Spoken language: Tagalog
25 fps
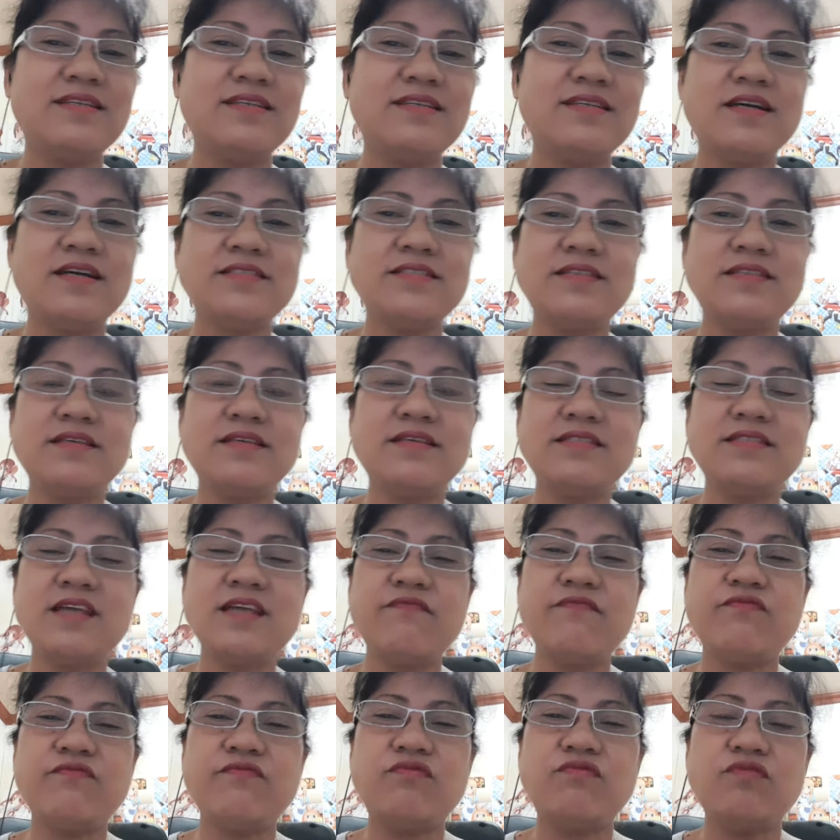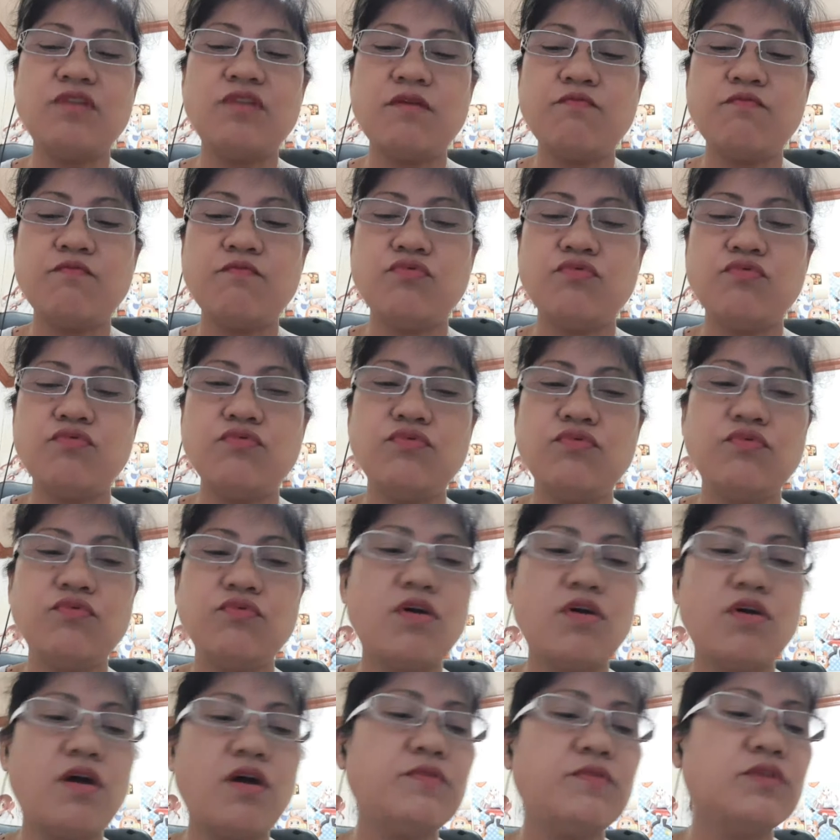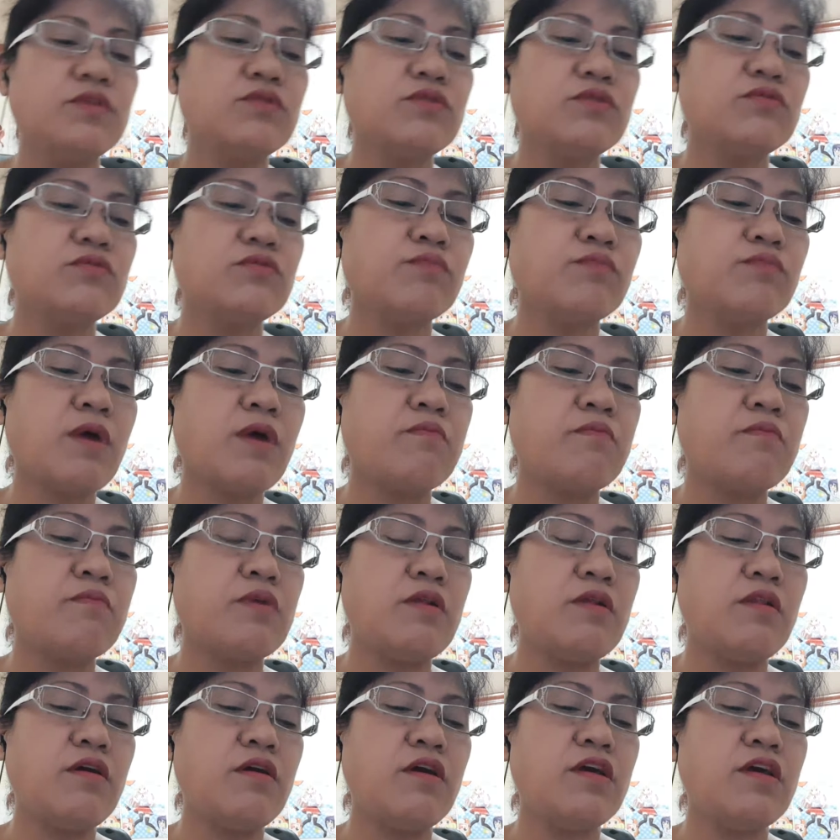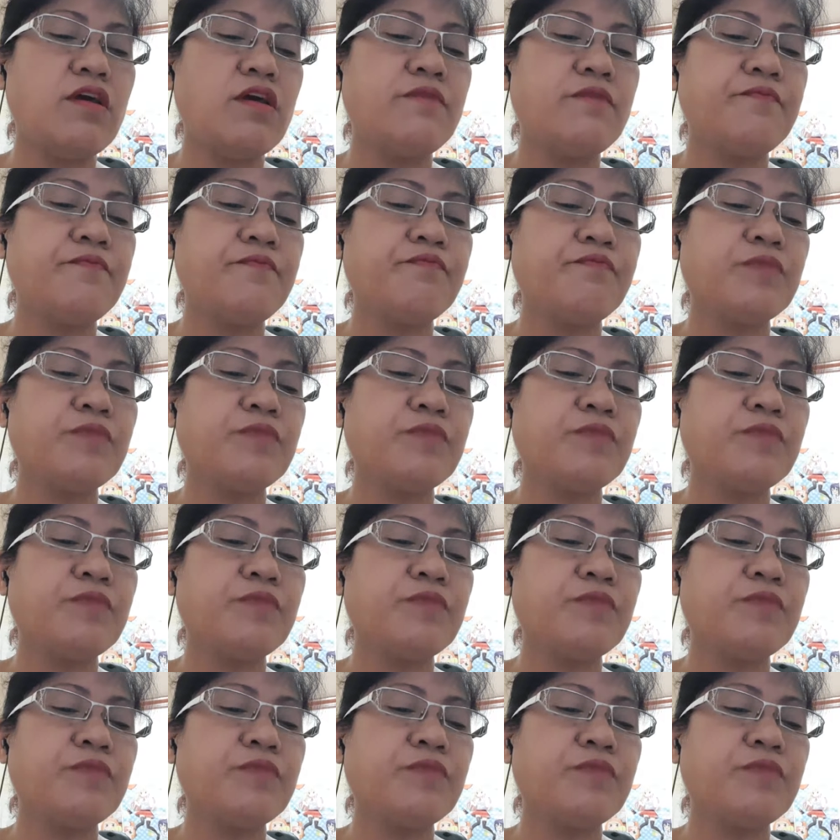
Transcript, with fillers: Nasa cellphone lang po yung gamit ko, Papa Lay.